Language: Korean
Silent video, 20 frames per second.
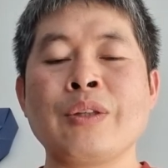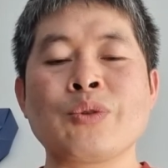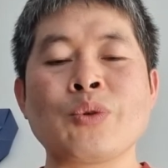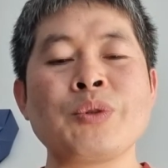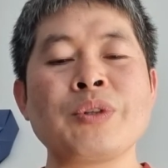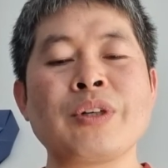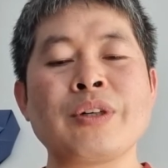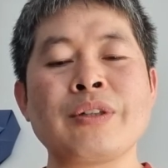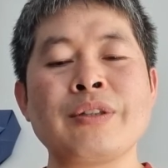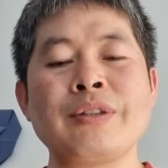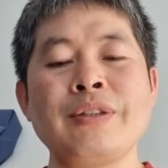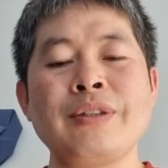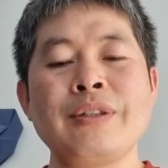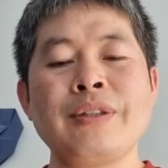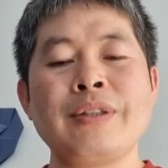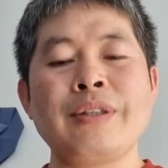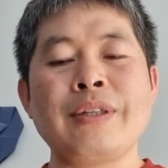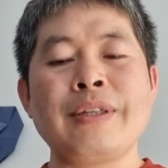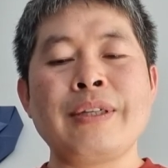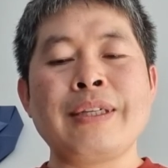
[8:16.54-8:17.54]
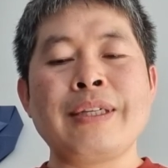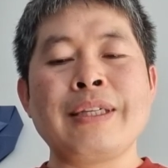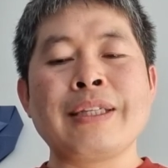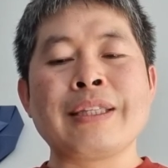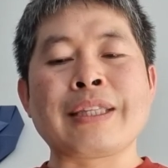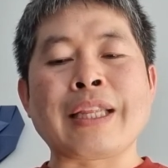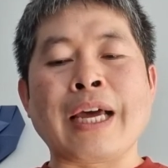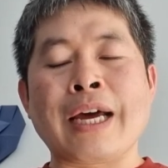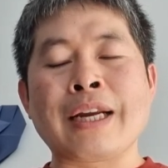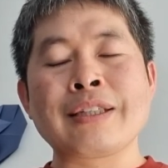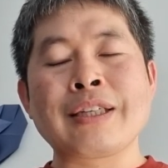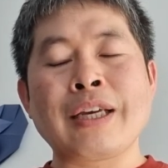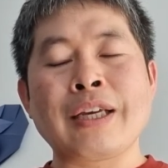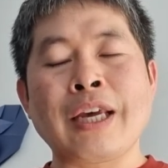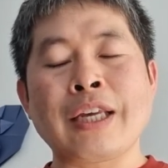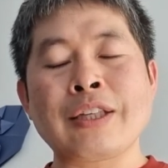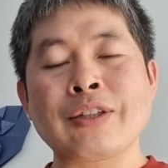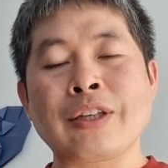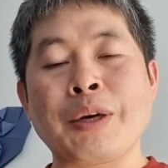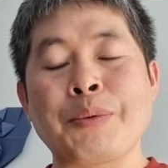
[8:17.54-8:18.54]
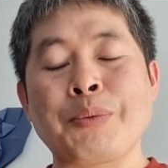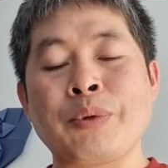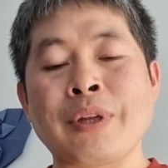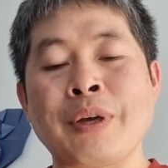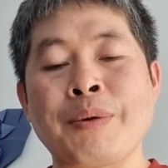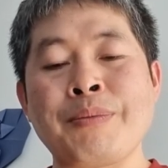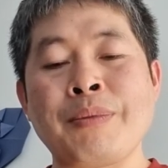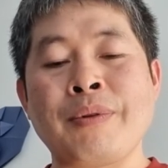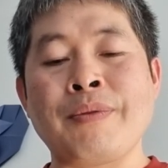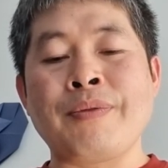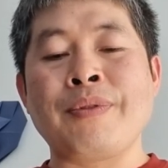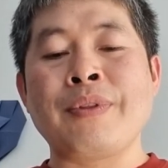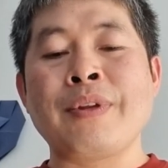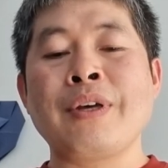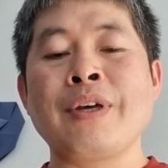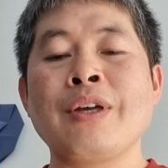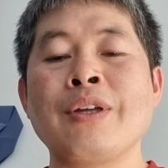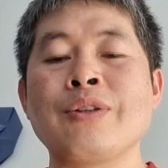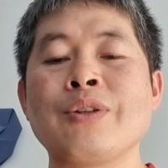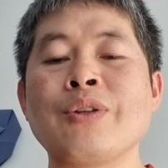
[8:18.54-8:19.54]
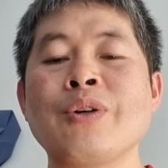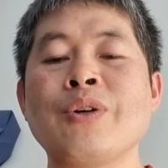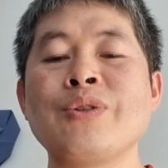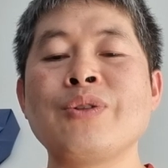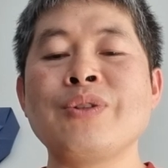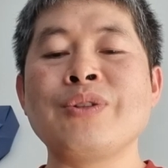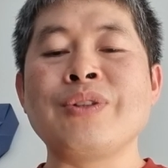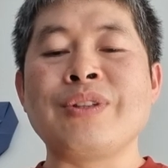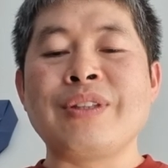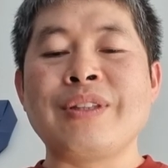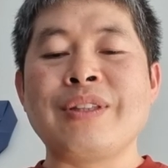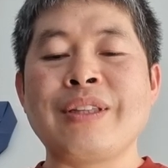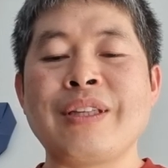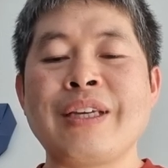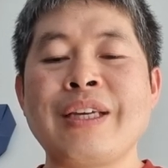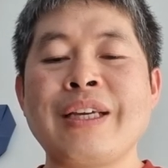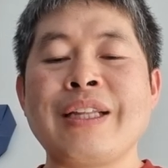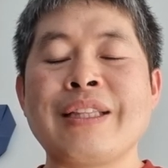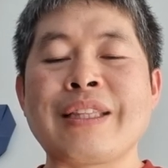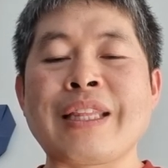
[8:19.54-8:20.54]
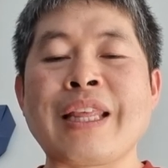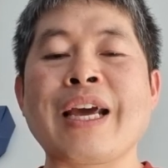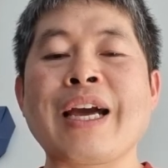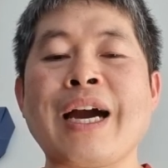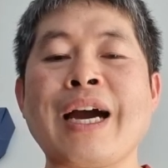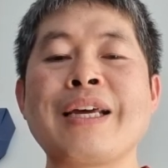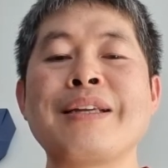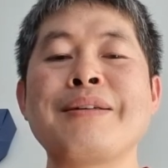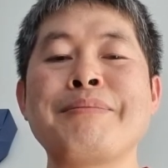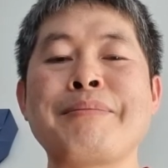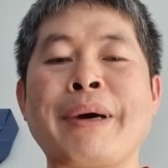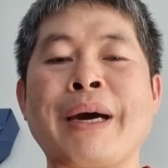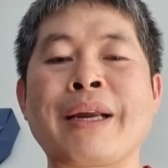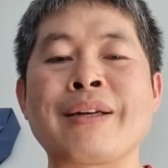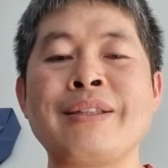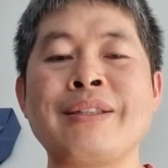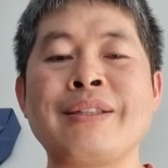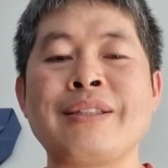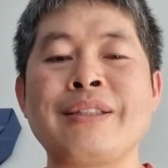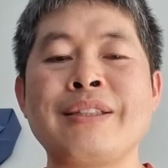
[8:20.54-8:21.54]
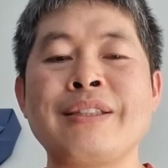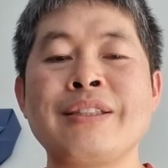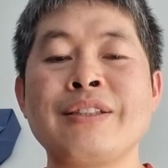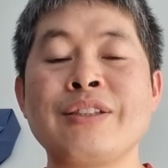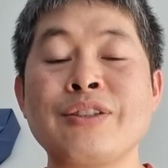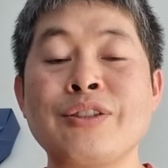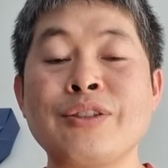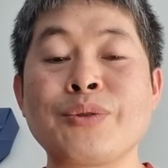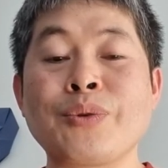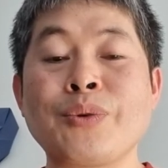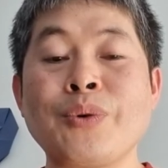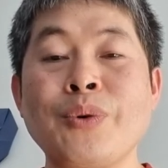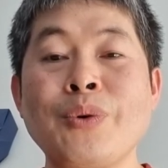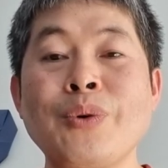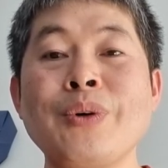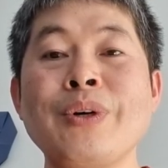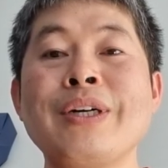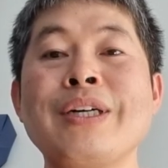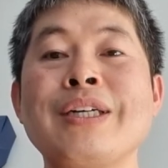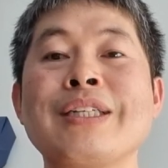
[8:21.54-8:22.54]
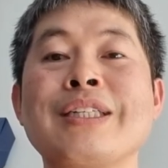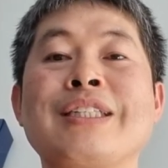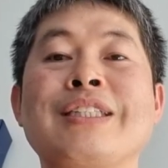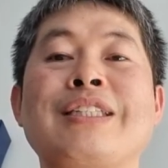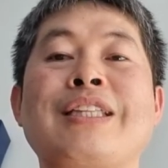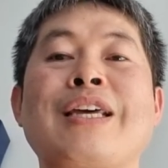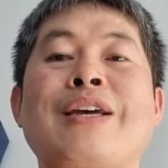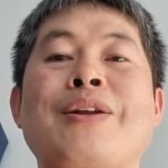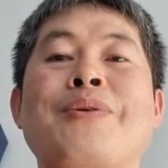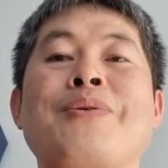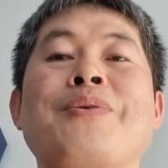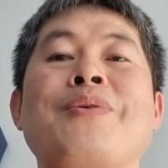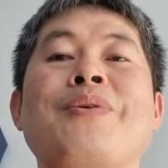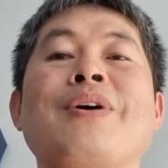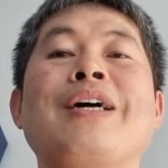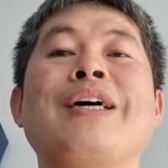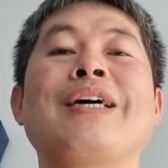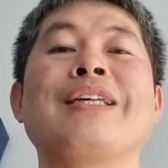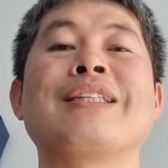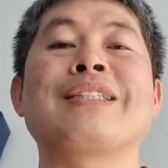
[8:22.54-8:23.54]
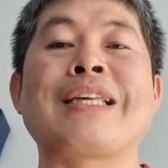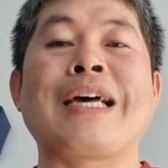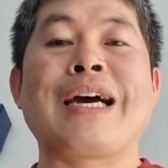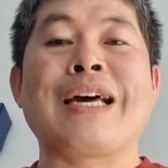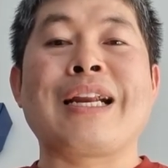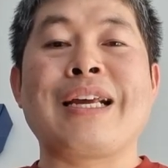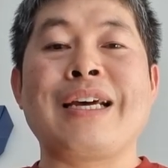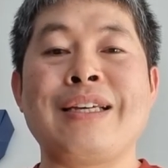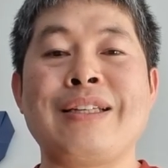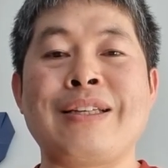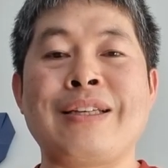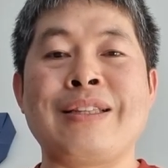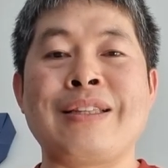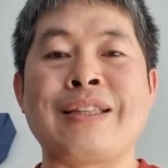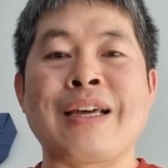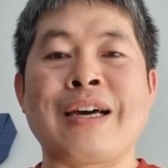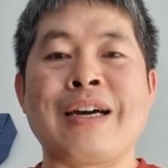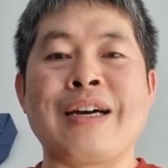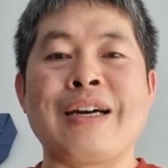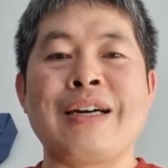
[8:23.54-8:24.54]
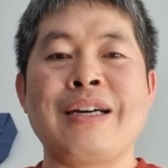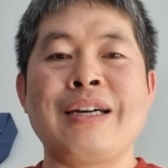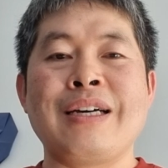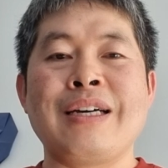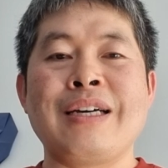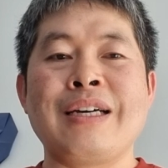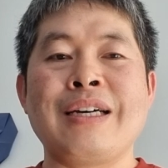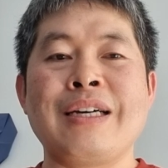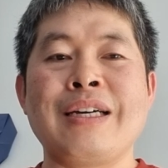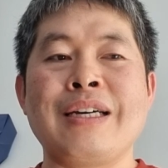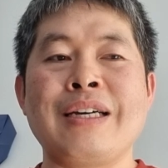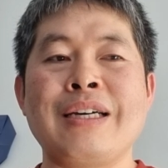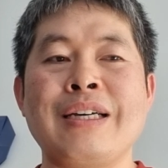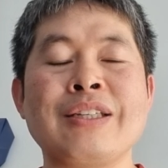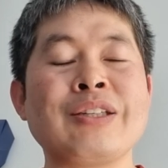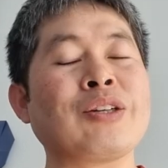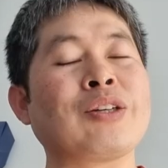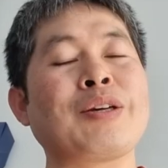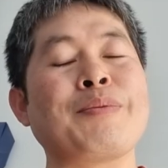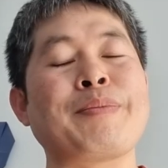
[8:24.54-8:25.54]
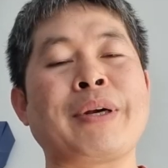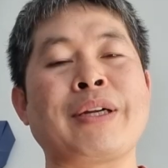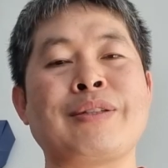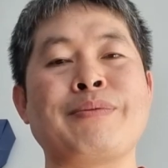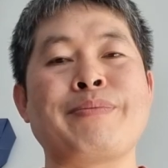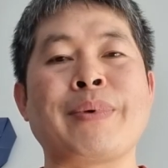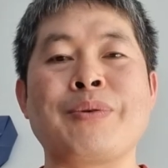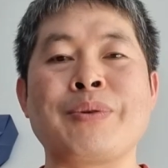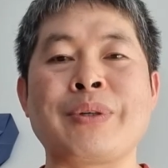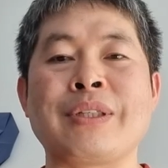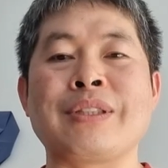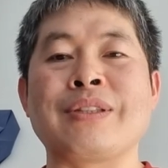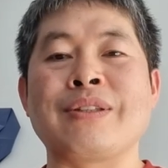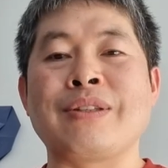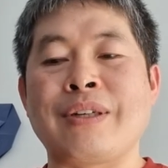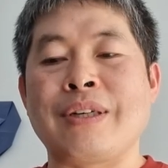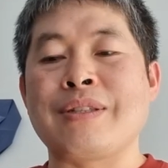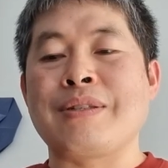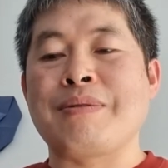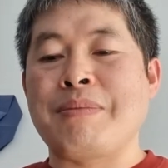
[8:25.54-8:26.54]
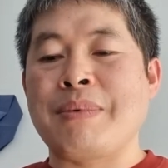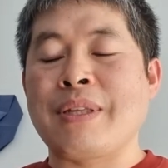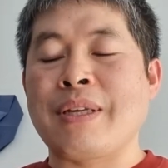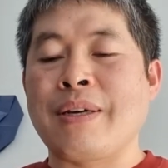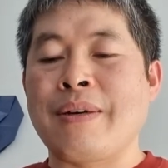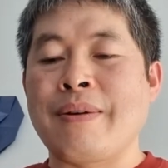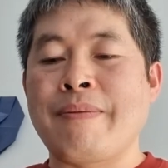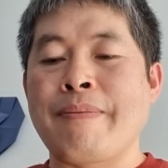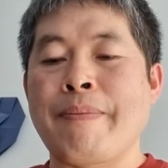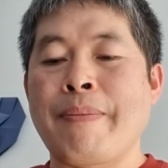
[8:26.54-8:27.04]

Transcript: 또는 이거를 다르게 해석해 본다면 너는 내가 하는 말을 듣고 그대로 살아야 된다. 이렇게 말씀하고 계신 것 같습니다.